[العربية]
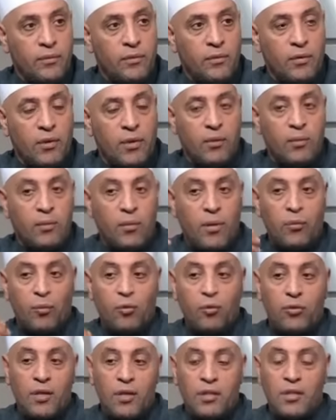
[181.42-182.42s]
نبقى
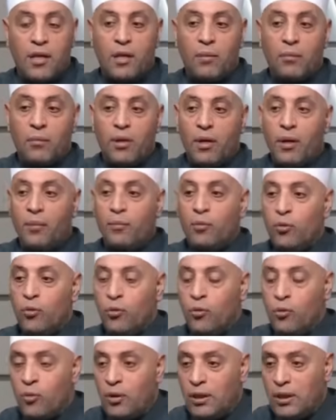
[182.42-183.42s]
منتظر لما الاب
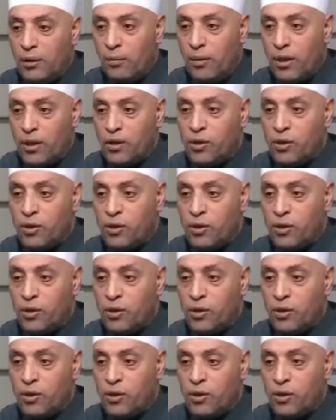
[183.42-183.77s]
يقول له هو انت معكش